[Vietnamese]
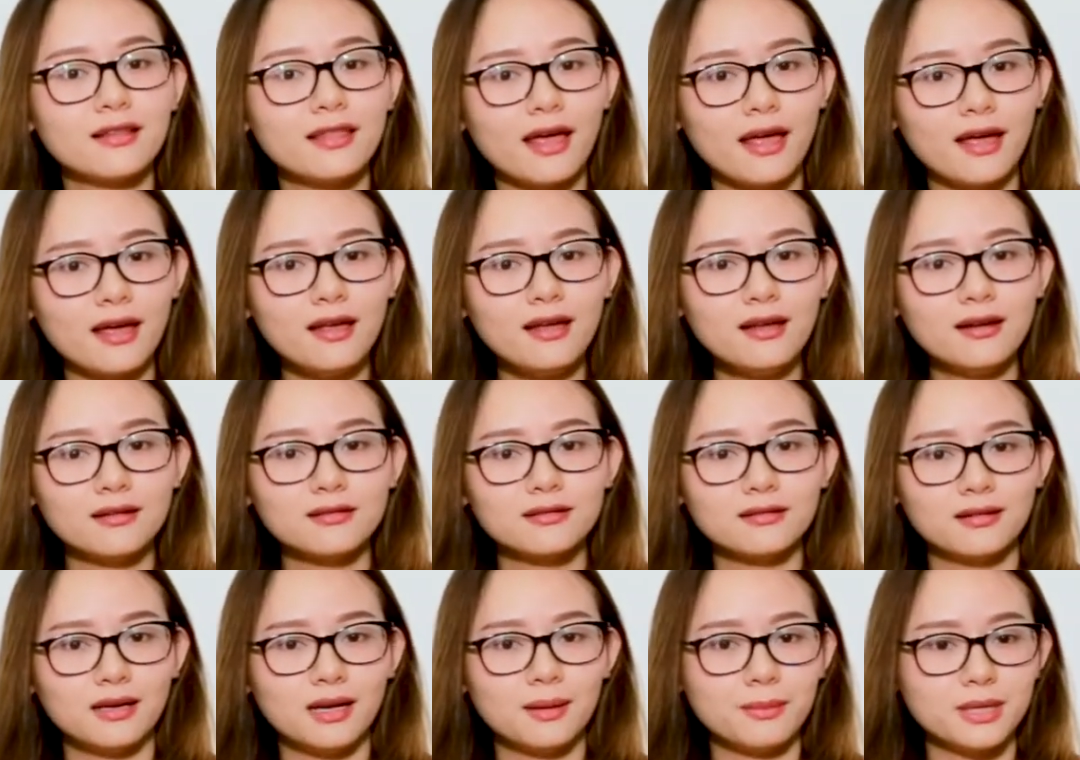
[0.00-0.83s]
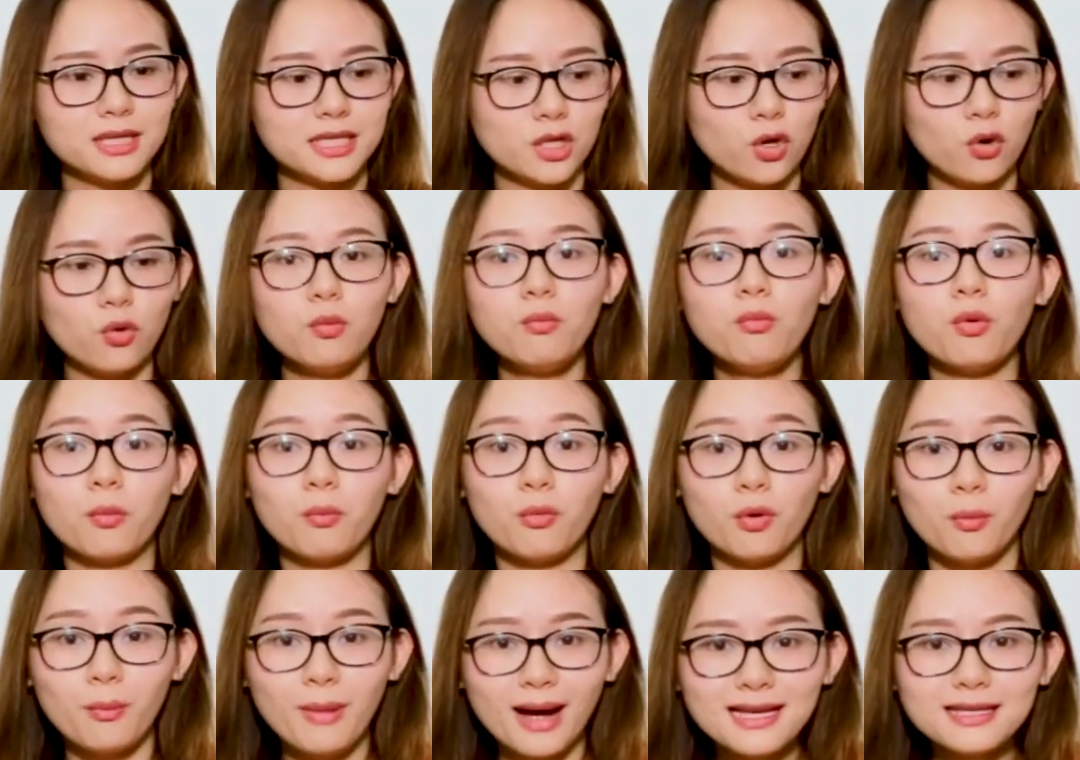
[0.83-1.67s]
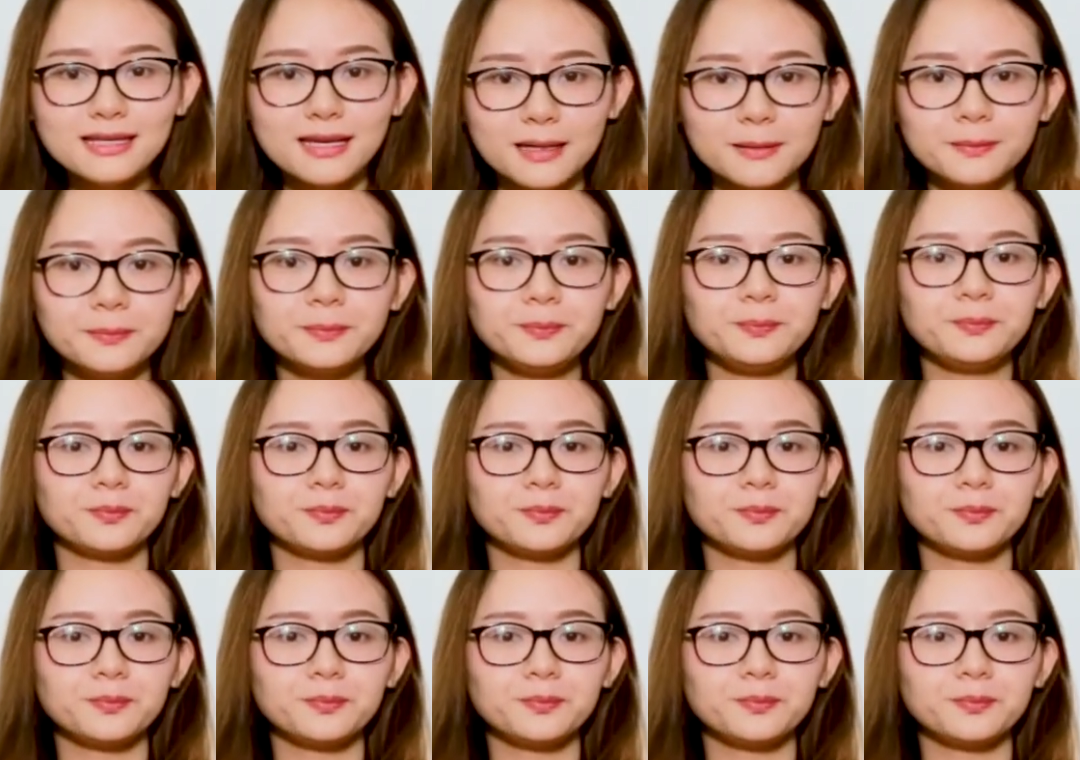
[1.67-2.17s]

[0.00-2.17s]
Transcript: thể là mình sẽ uống một muỗng massage